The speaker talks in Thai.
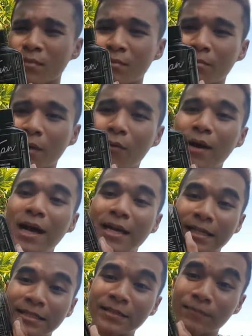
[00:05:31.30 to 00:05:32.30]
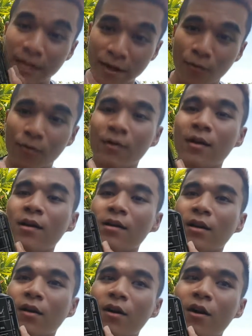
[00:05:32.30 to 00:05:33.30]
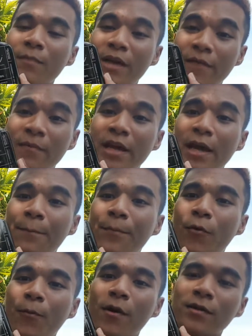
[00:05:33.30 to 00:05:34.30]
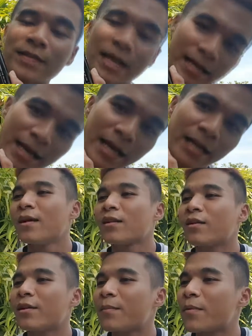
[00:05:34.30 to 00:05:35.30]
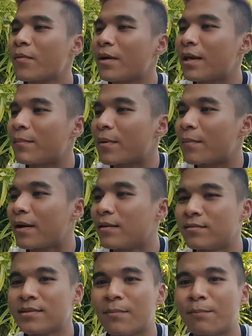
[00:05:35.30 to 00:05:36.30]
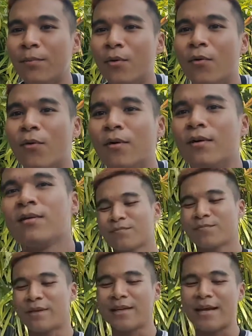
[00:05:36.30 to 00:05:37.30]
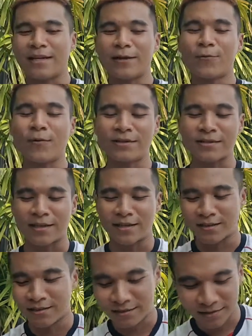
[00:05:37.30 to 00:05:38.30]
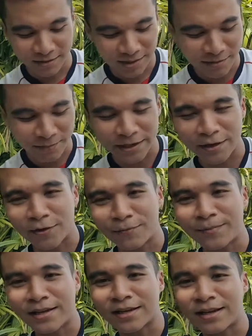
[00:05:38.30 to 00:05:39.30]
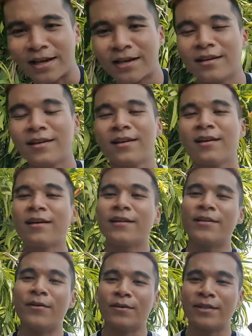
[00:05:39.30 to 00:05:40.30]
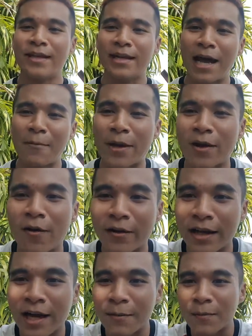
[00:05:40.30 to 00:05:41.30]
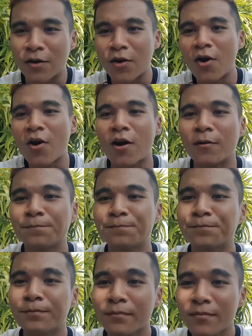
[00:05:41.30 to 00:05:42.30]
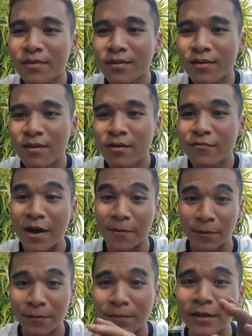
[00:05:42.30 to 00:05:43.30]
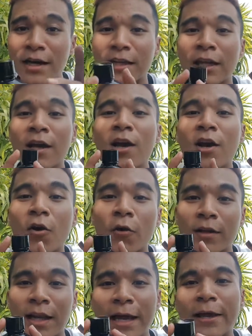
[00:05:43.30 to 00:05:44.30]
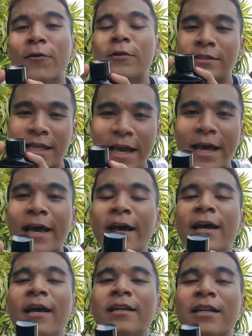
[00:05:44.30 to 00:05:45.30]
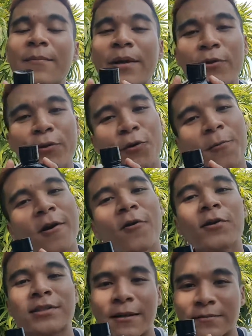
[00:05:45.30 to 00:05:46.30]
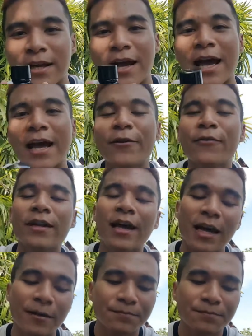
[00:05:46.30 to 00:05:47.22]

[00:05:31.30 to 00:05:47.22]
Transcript: เพราะว่าอันนี้ซึมเร็ว แล้วก็มี SPF ปกป้องแสงแดดตอนนี้เป็นเวลาประมาณ 10 โมง เป็นแดดที่ควรจะเริ่มไปนอนปิ้งละ เดี๋ยวเต้ลาไปก่อนนะครับ แล้วก็ฝากเพื่อนๆ กดไลค์กดแชร์ ถ้าเป็น YouTube ก็กด Subscribe ให้ด้วยนะครับ